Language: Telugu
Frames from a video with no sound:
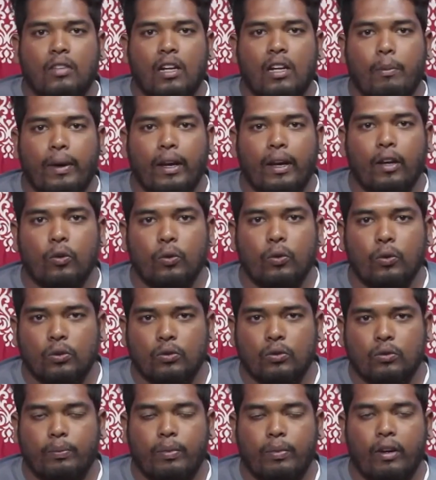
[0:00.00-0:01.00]
నా పేరు
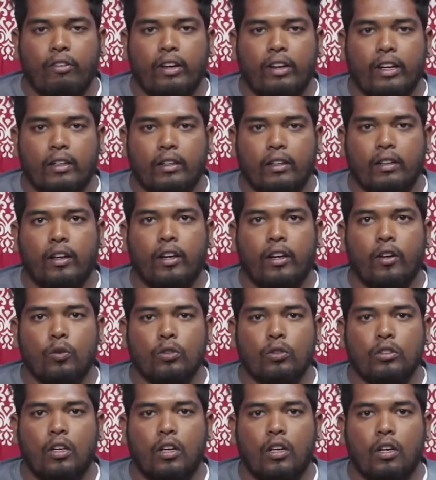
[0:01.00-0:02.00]
ప్రవీణ్ నేను
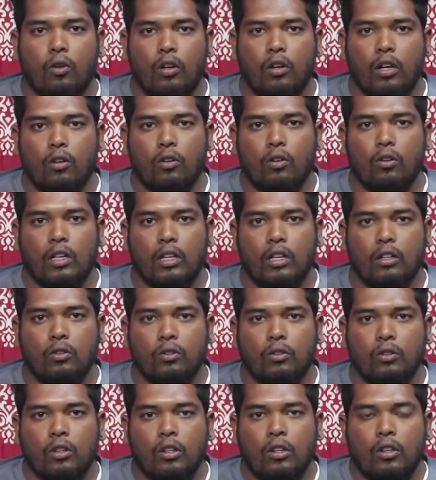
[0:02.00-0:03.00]
జిల్లెగూడలో ఉంటాను
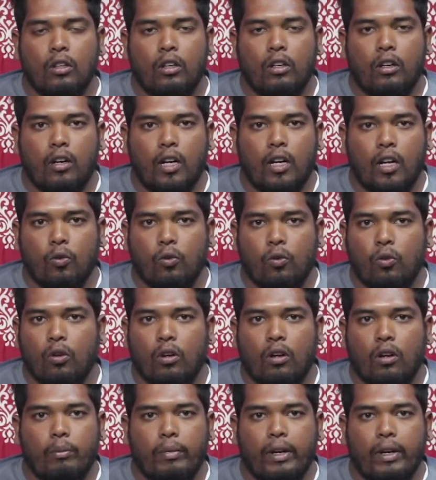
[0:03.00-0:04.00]
నాకు
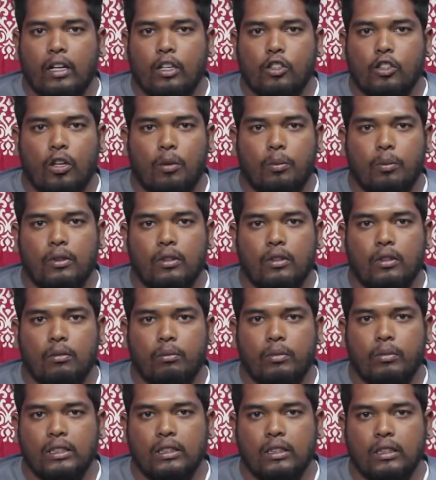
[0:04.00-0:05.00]
ఒక మెడికల్ షాప్
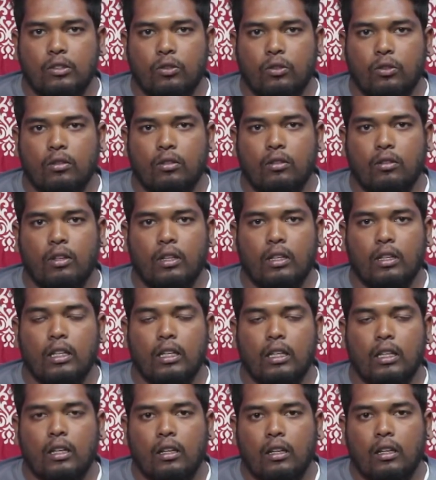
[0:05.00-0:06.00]
బిజినెస్ ఉన్నది
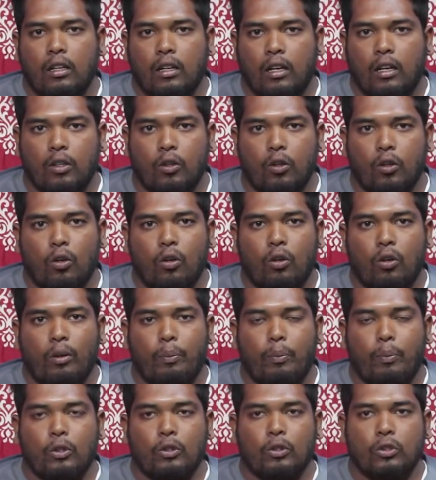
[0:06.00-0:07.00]
అందులో
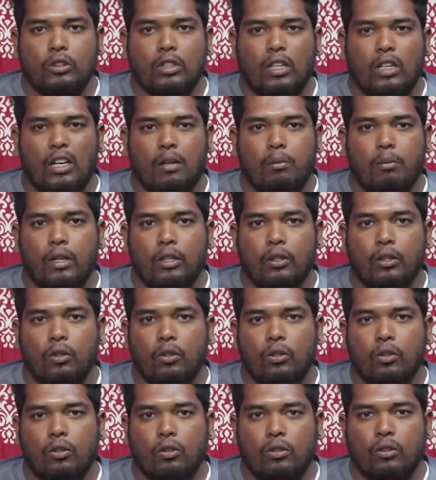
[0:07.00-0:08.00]
ఎప్పుడు చూసినా
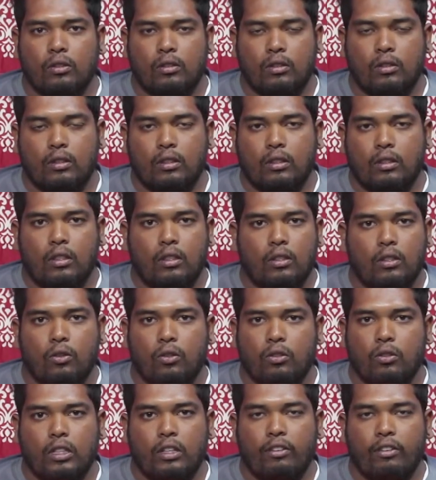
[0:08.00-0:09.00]
ఇబ్బందులు
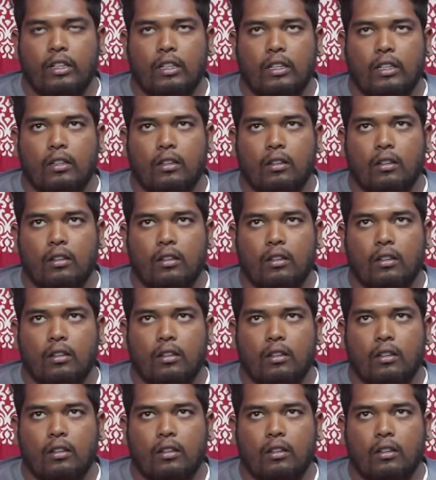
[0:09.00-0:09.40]
వచ్చేవి